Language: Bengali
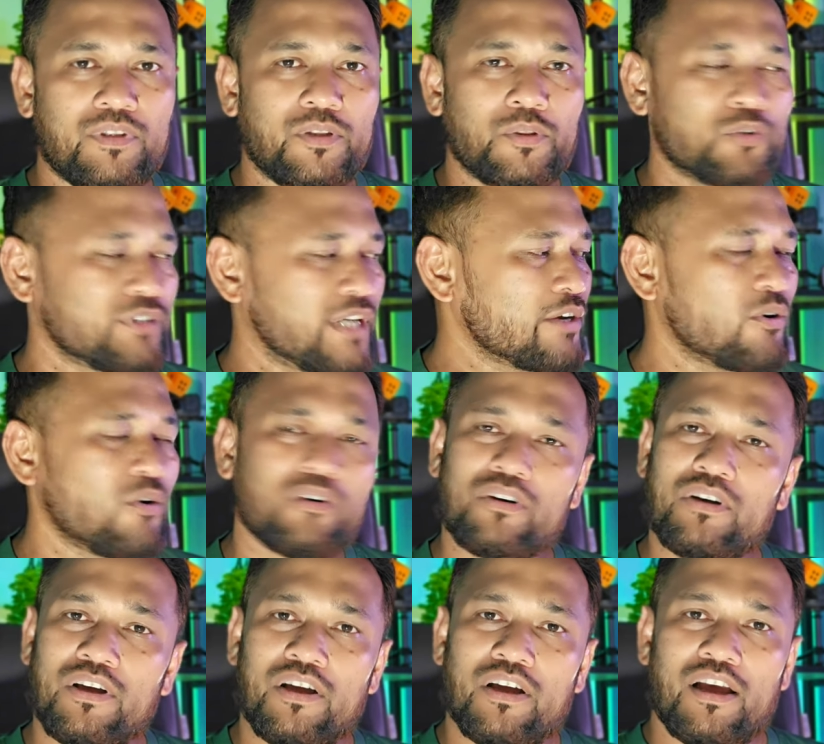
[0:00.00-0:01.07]
তো যাই হোক
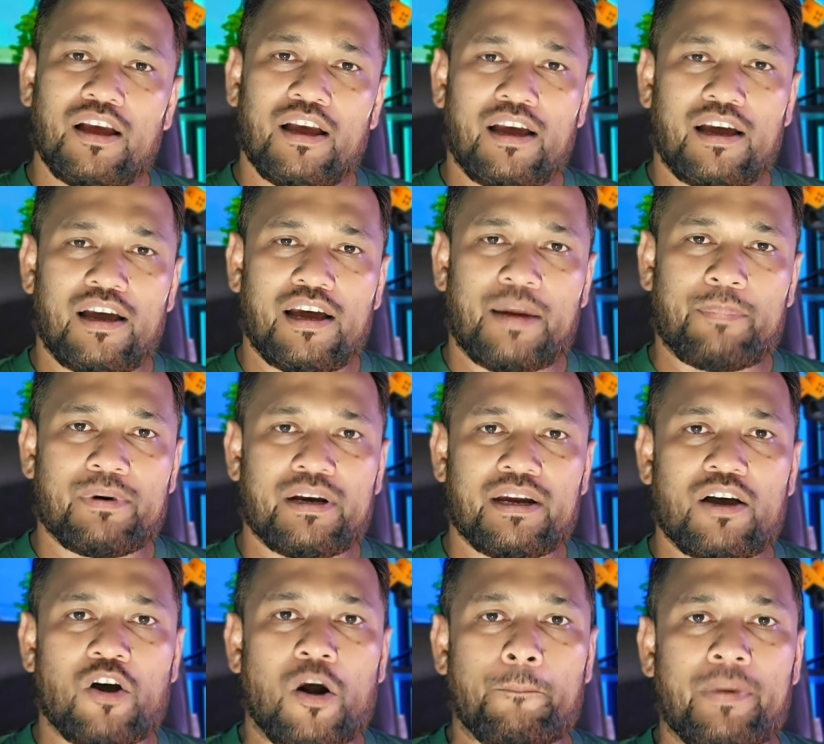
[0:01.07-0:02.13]
আপনারা
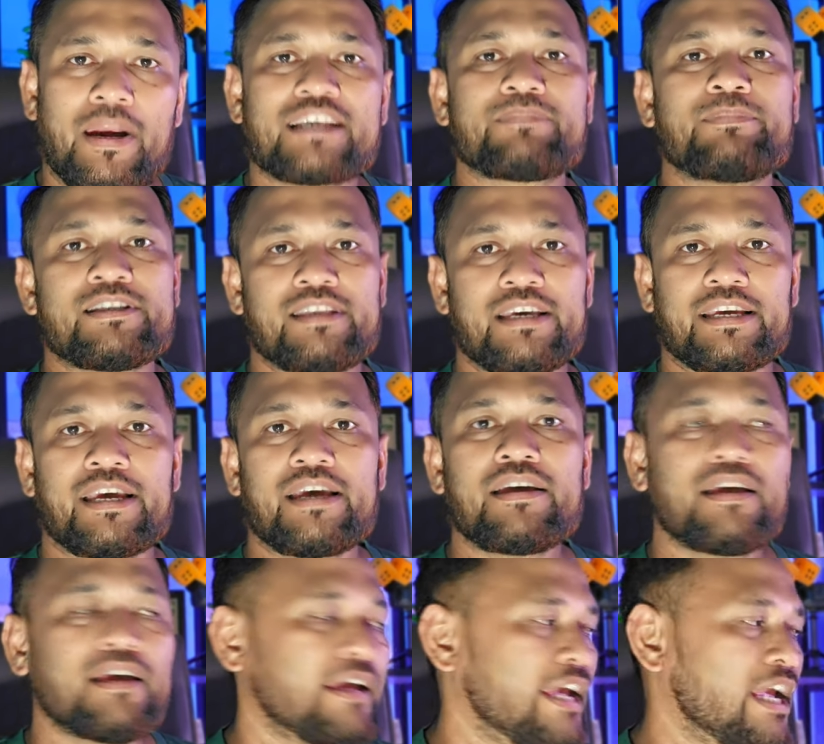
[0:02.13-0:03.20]
অপ্লাস বি থেকে
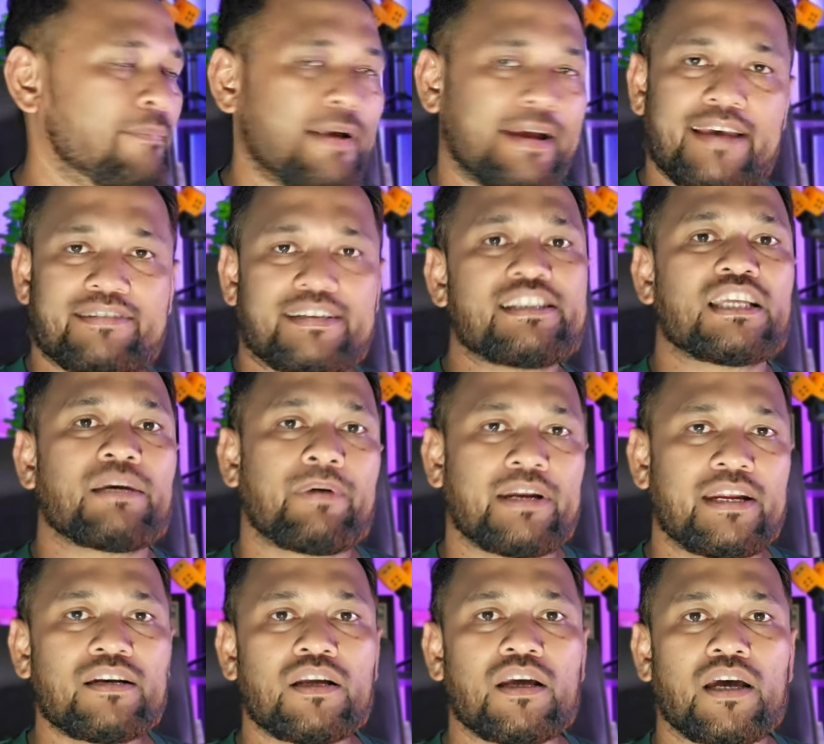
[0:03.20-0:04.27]
এই প্যাকেজটি নিতে পারেন